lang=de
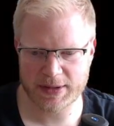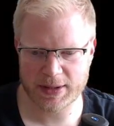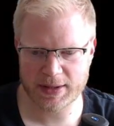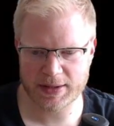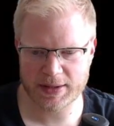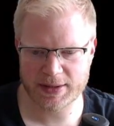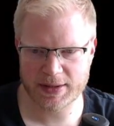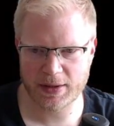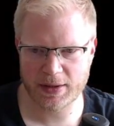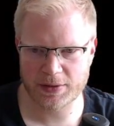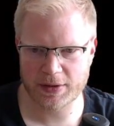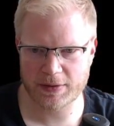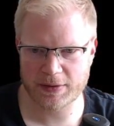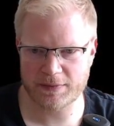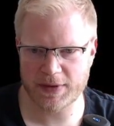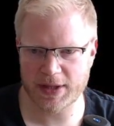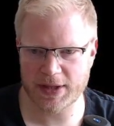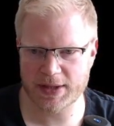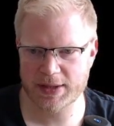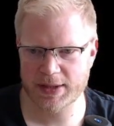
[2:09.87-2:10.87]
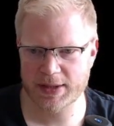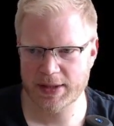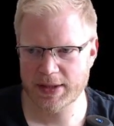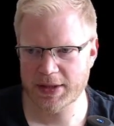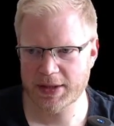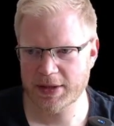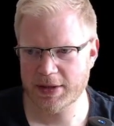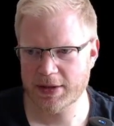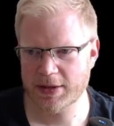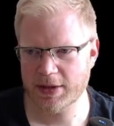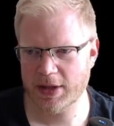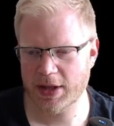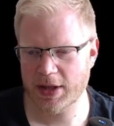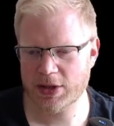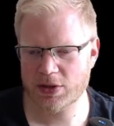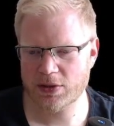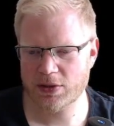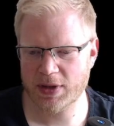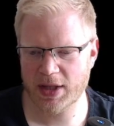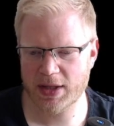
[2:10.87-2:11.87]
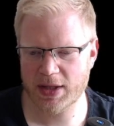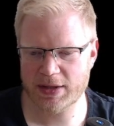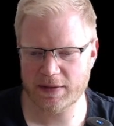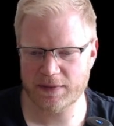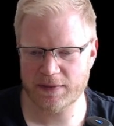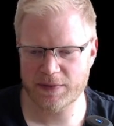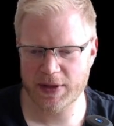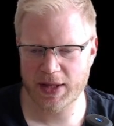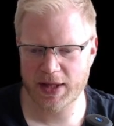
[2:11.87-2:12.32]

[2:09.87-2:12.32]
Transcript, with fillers: gescoutet wird. Schon relativ nah